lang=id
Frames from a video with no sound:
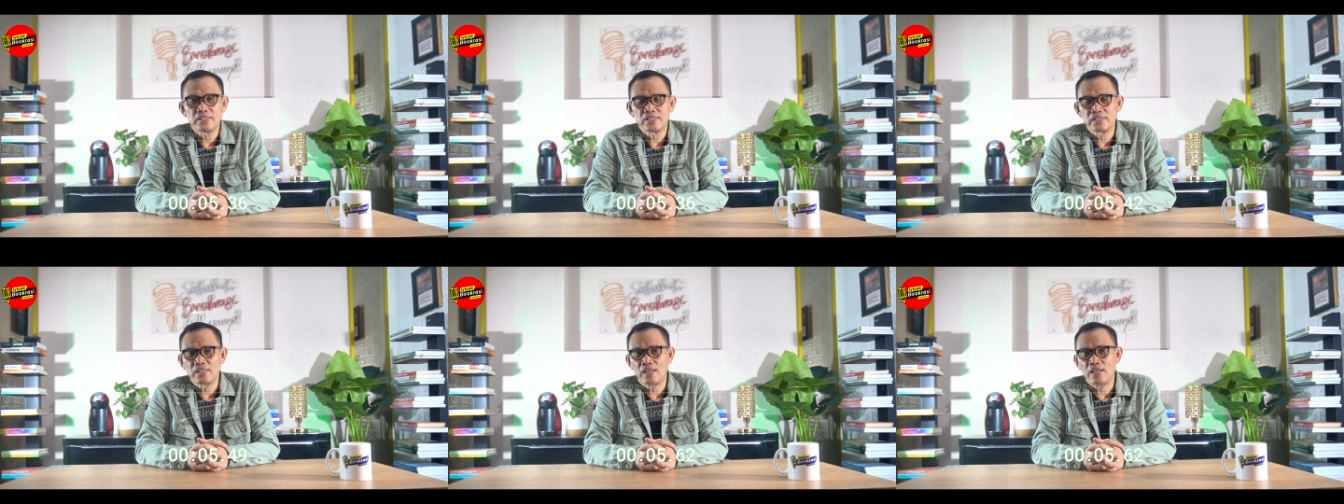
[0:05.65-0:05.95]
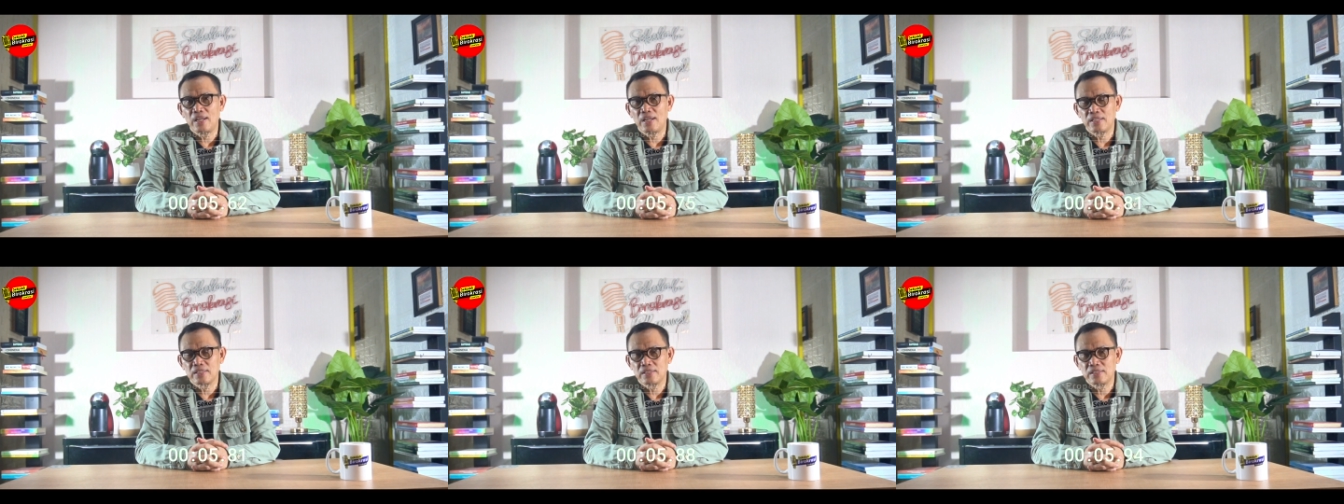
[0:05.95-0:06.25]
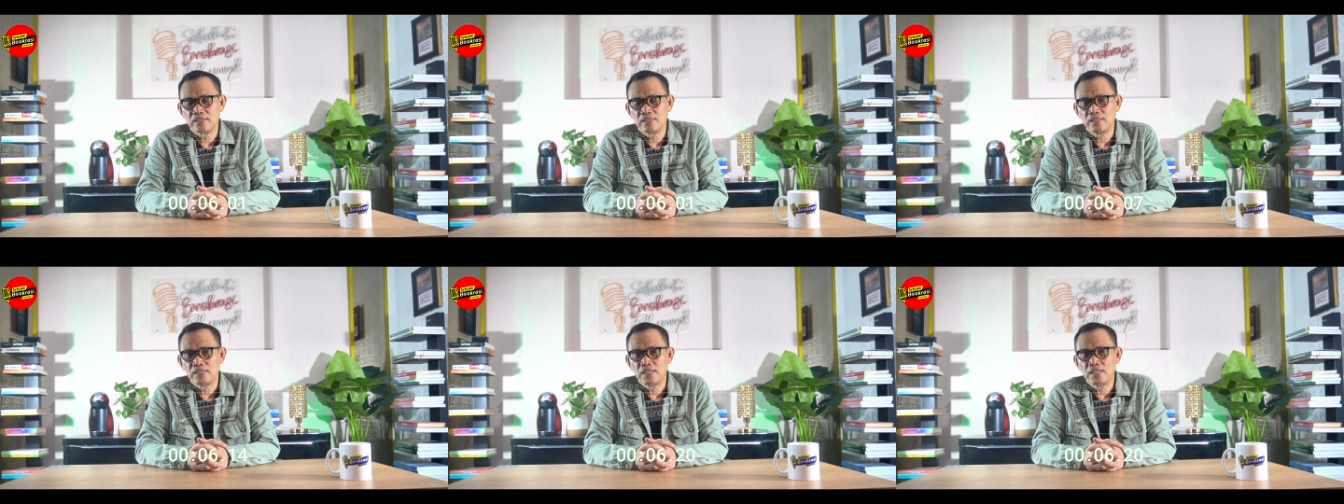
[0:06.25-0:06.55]
setelah
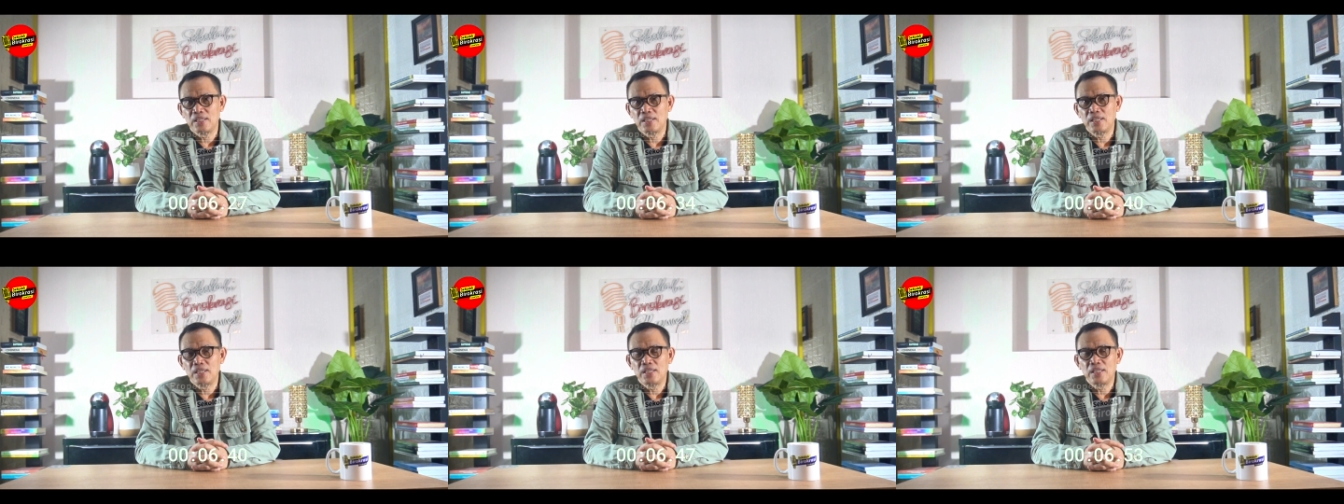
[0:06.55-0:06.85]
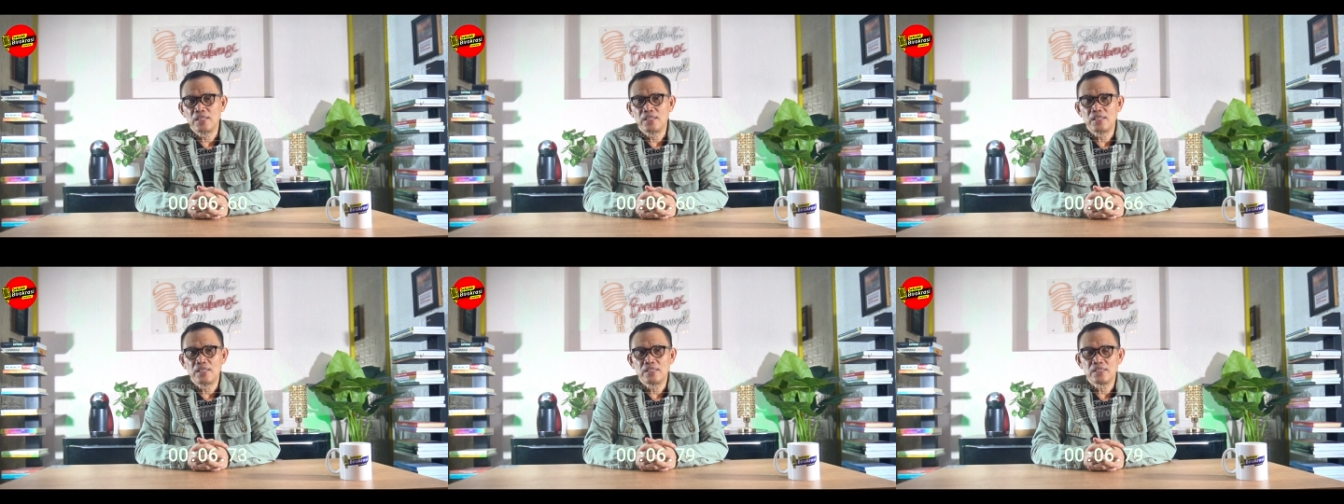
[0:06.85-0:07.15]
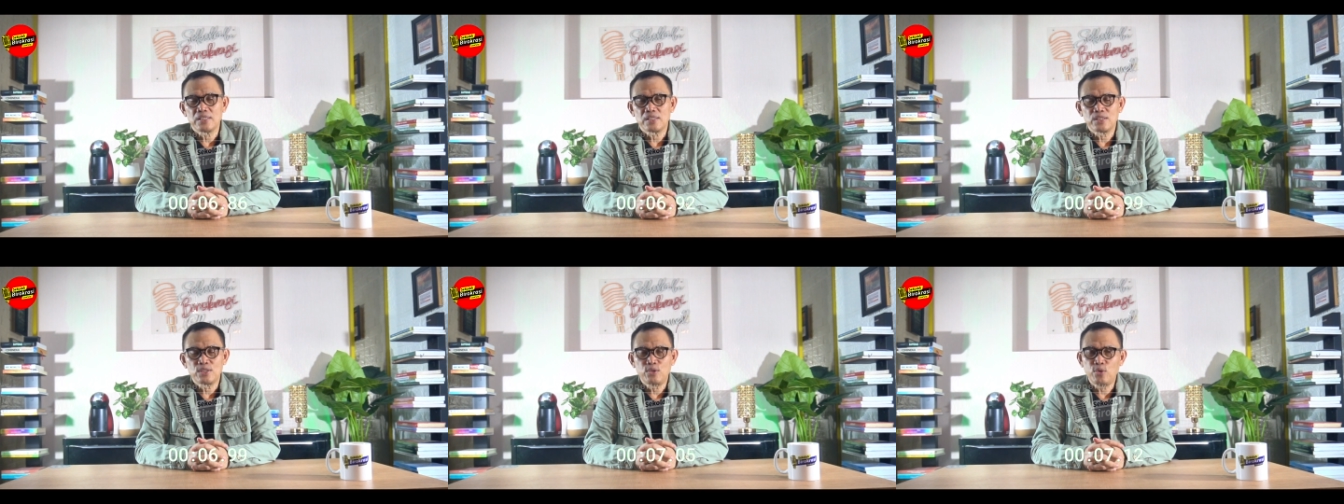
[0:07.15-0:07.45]

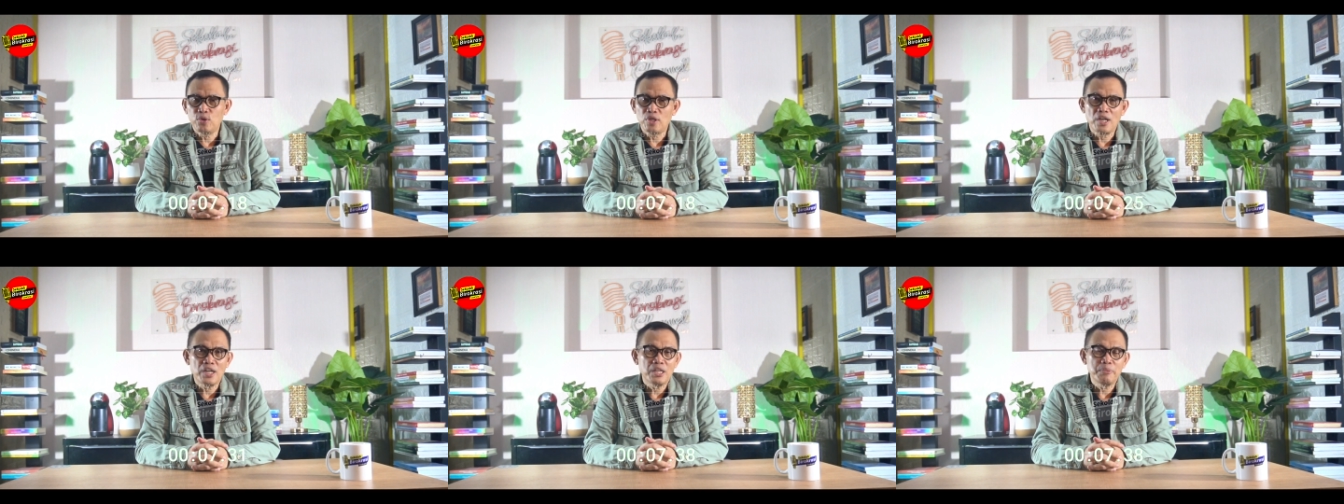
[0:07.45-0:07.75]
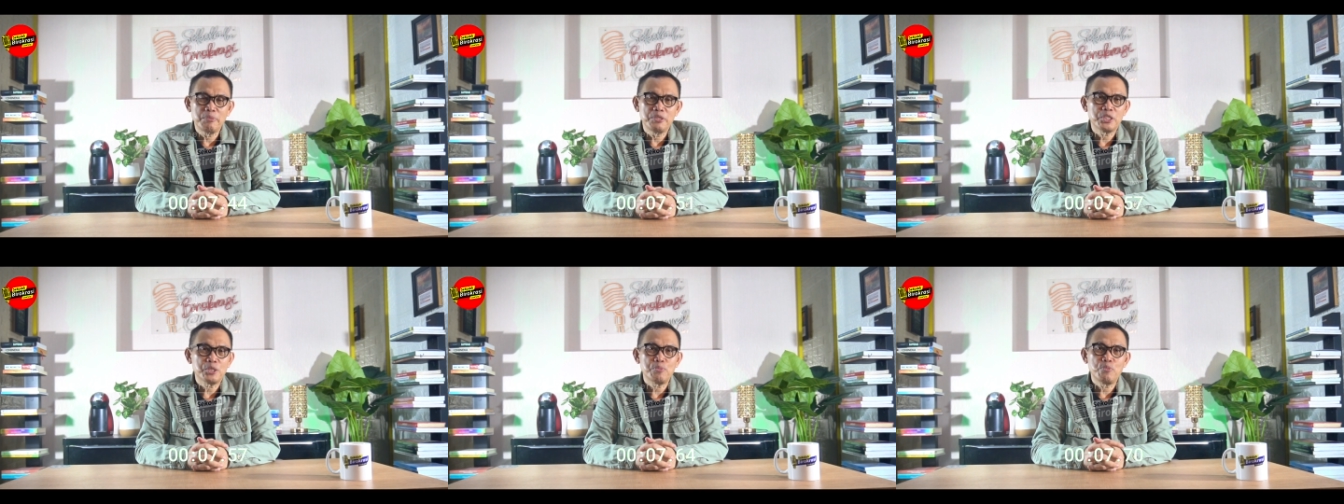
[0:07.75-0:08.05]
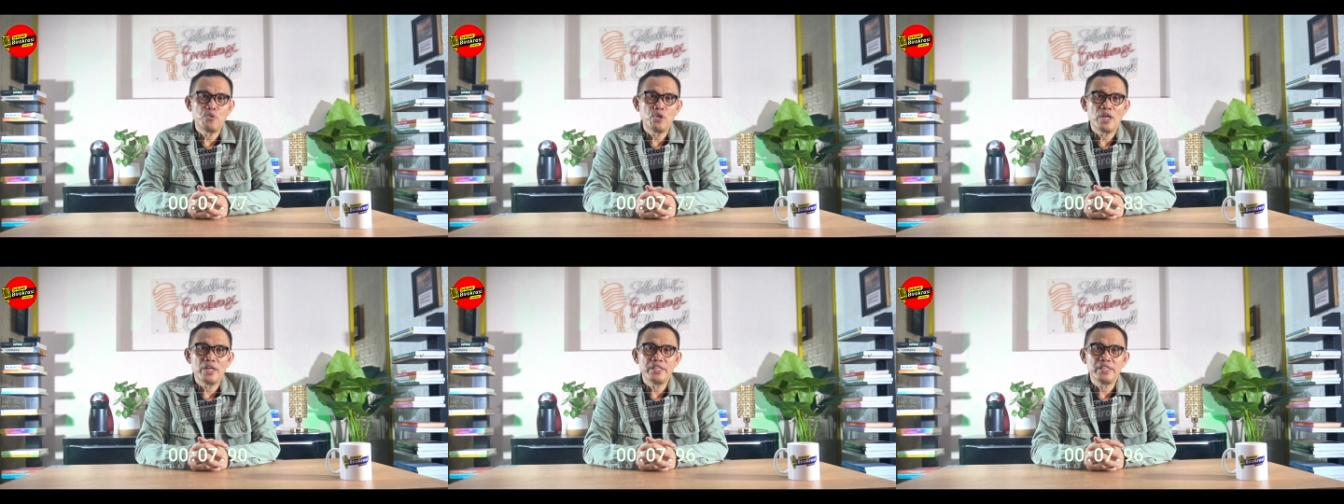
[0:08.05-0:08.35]
kurang lebih
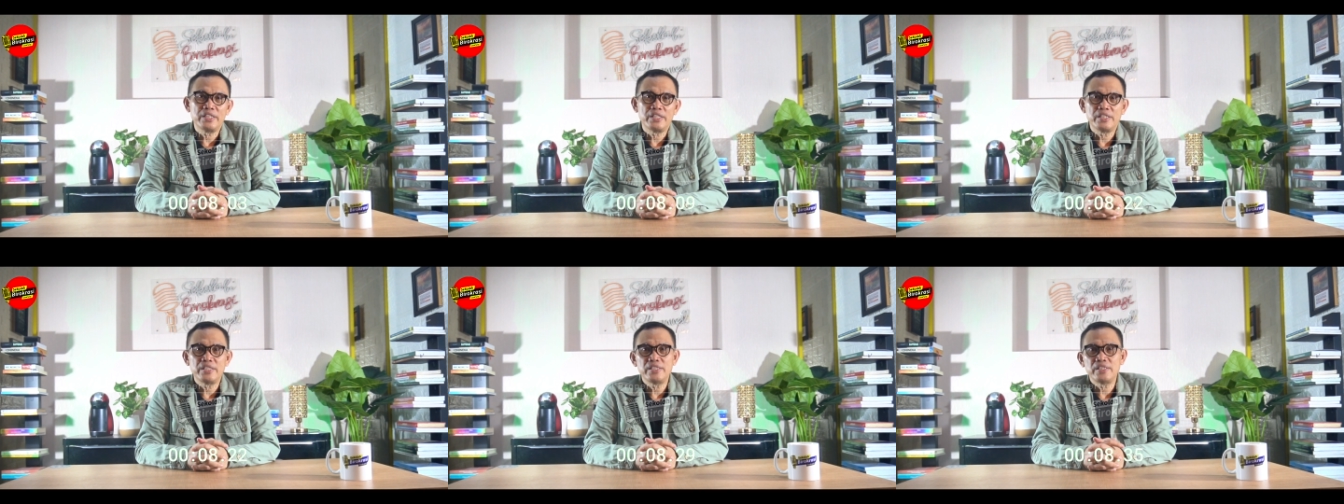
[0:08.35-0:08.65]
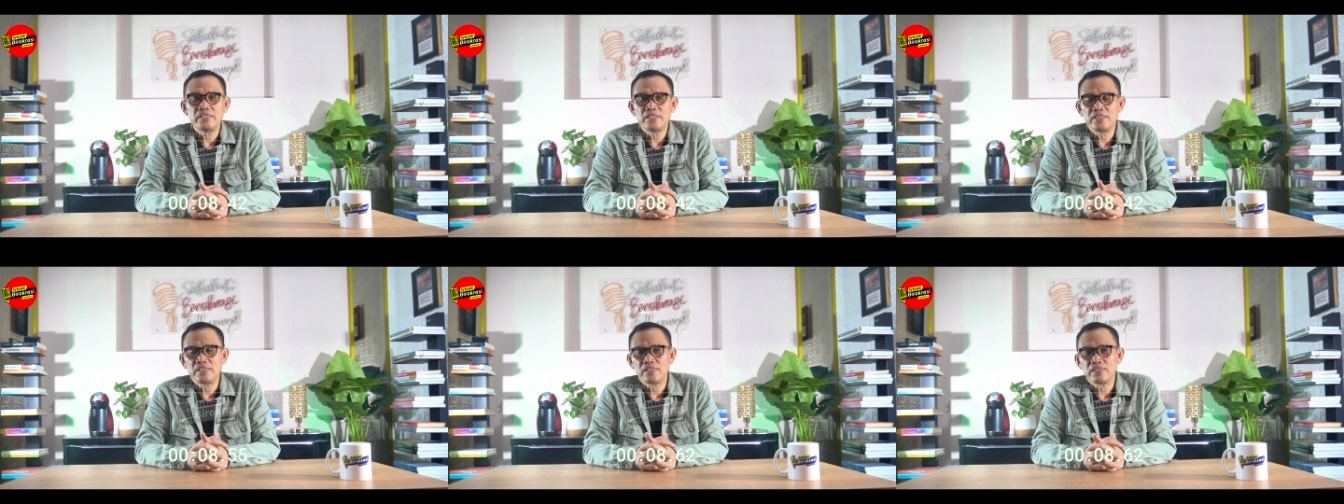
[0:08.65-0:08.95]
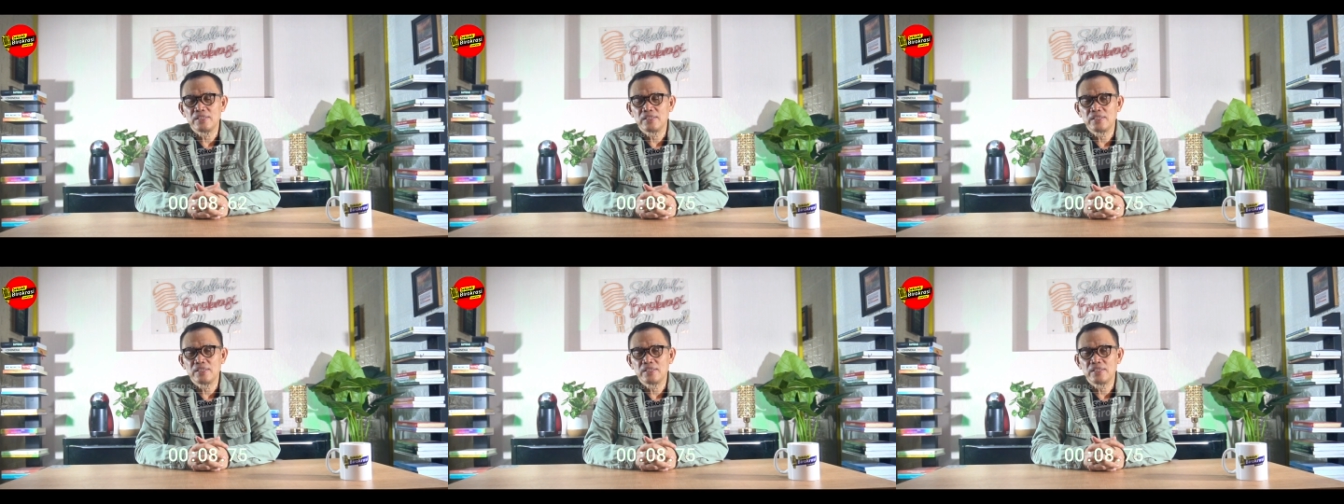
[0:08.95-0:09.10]
sebulan ini